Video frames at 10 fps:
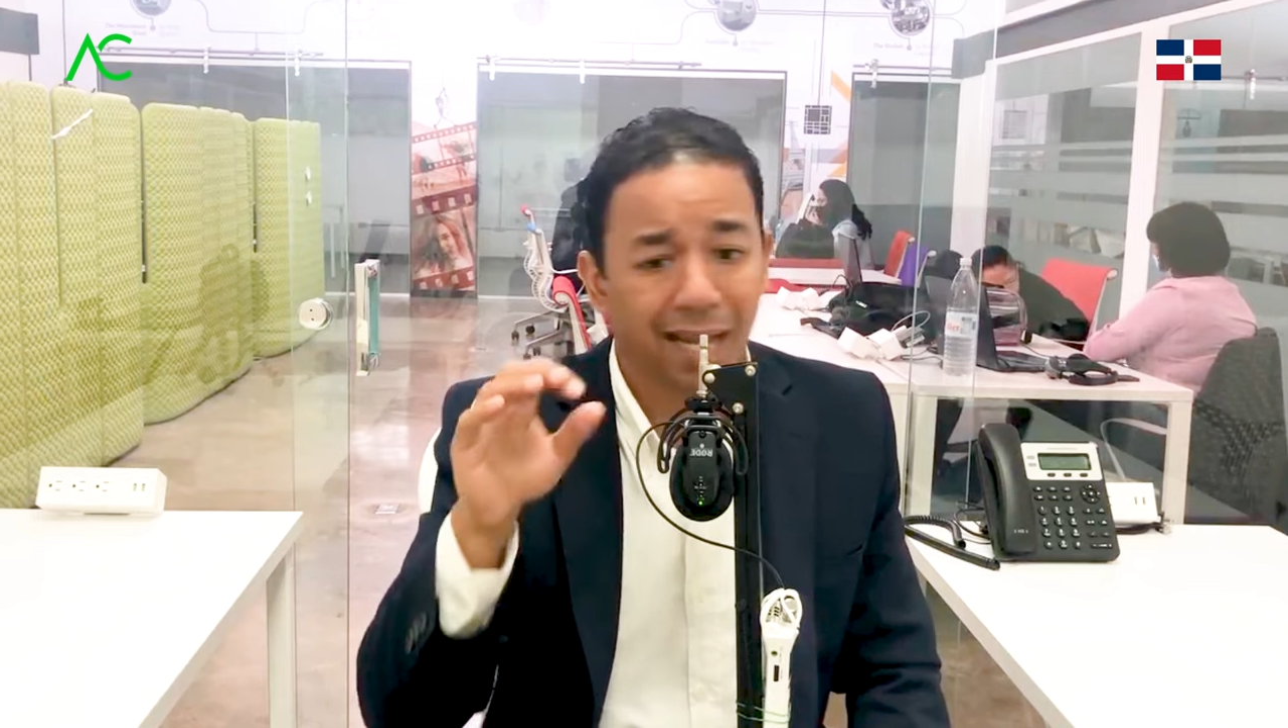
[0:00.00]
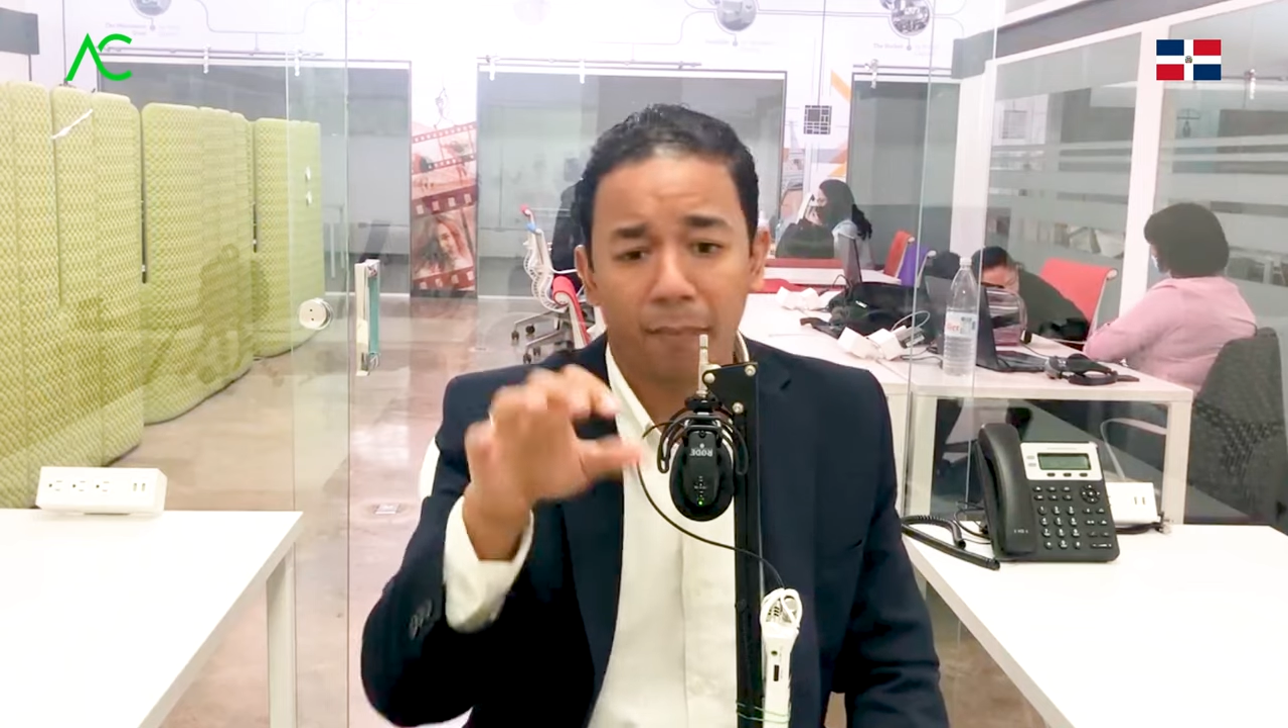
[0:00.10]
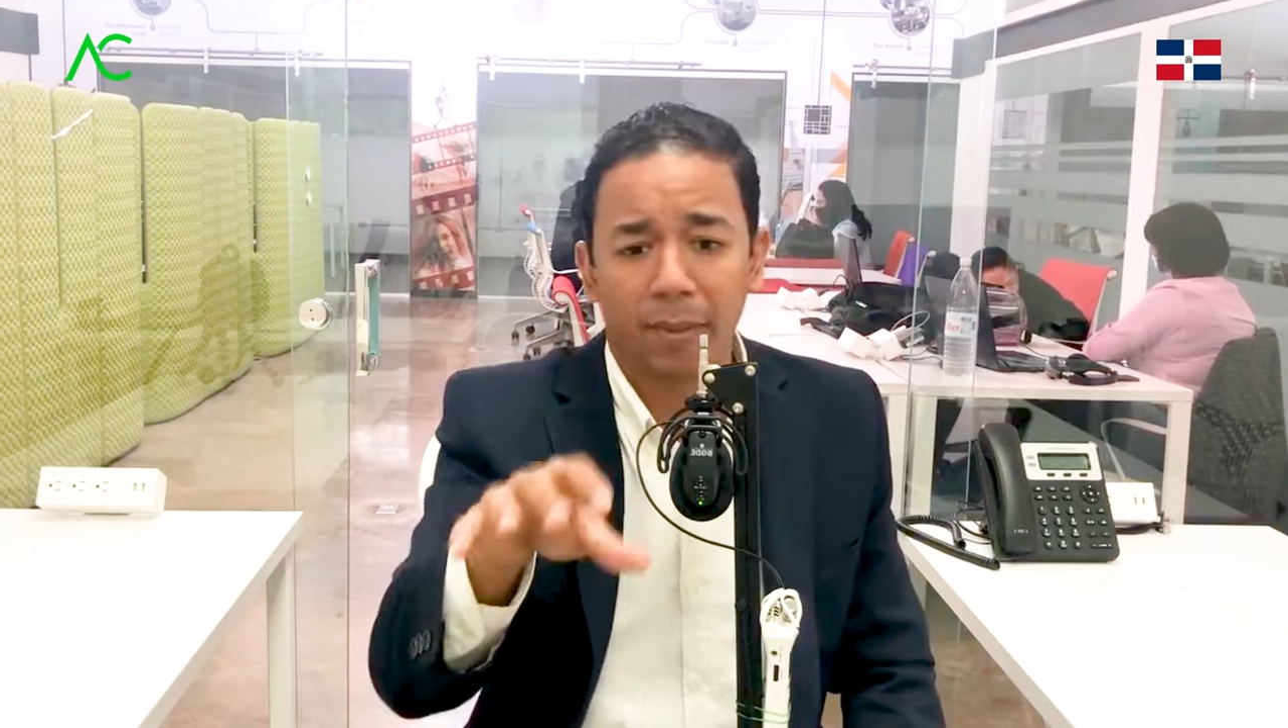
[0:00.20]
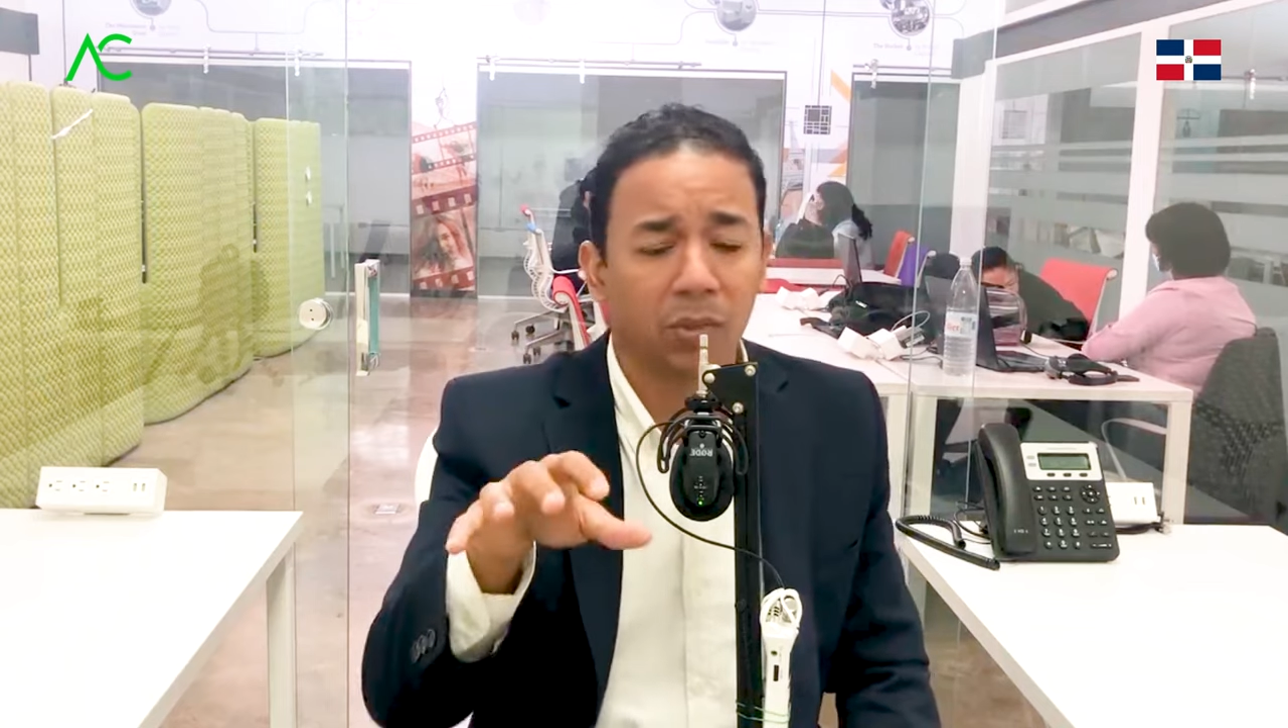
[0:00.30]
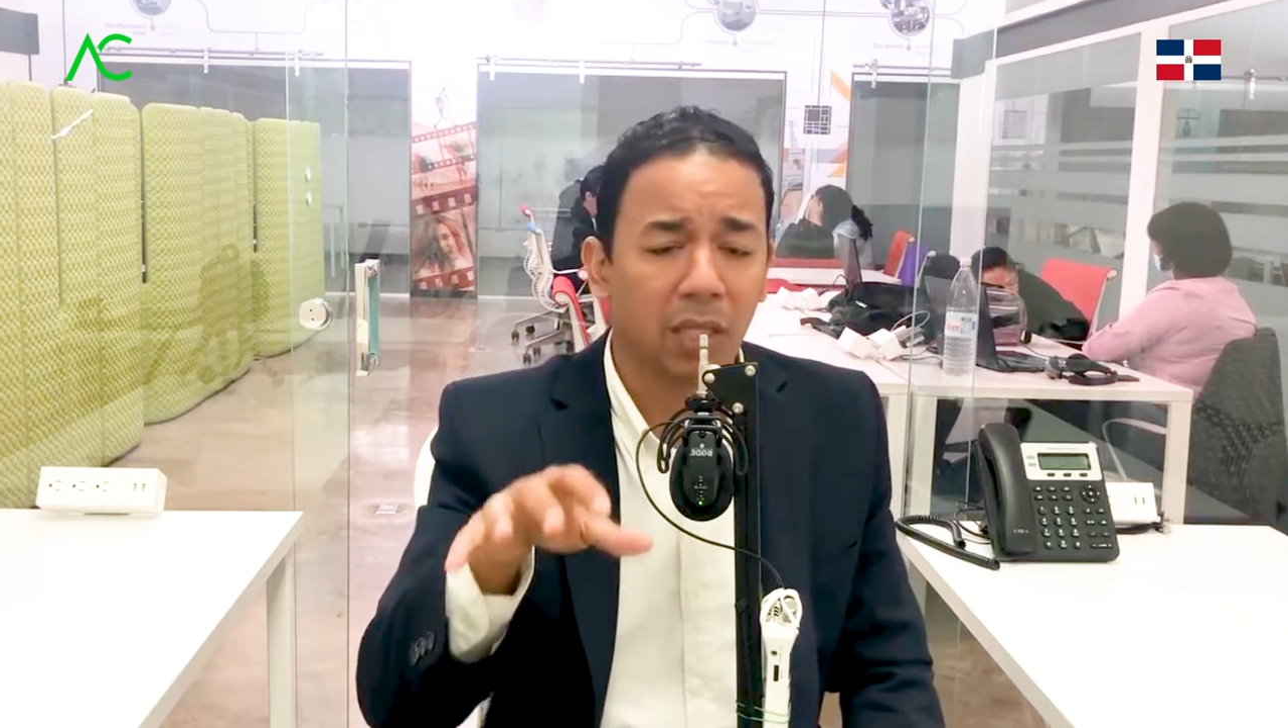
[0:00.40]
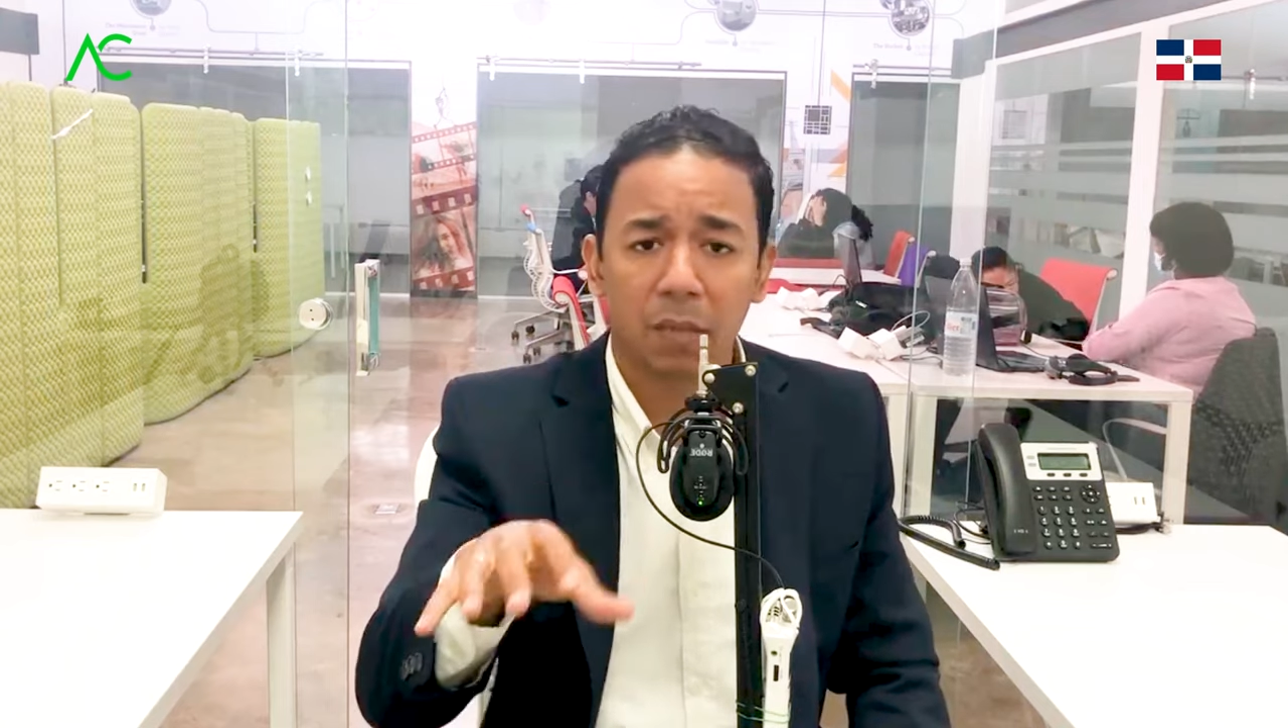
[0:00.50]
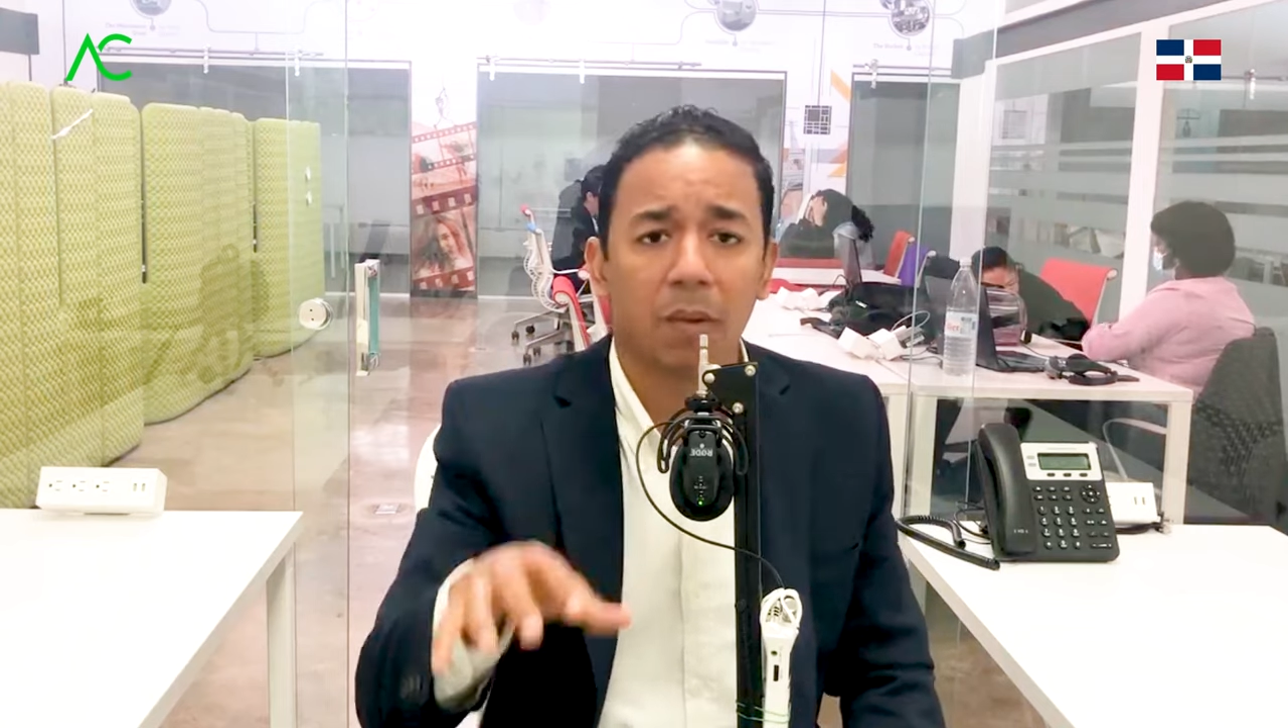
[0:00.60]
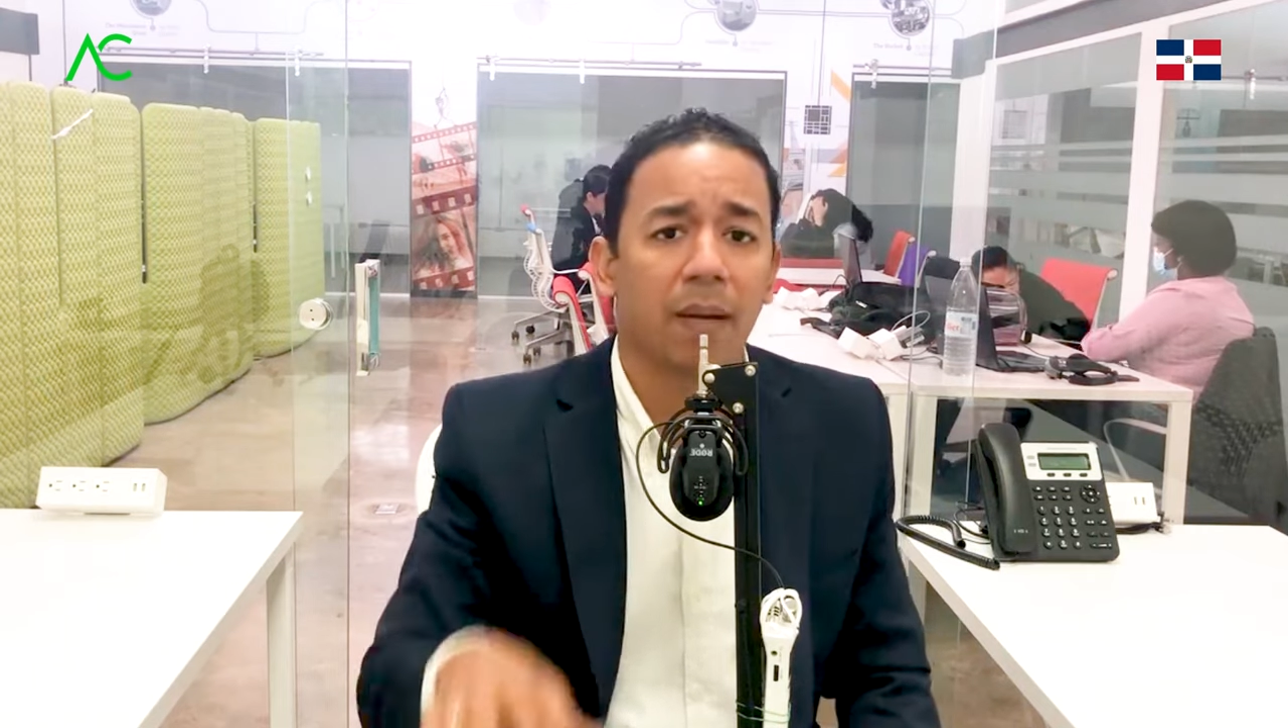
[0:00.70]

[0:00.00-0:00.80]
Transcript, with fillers: a la persona que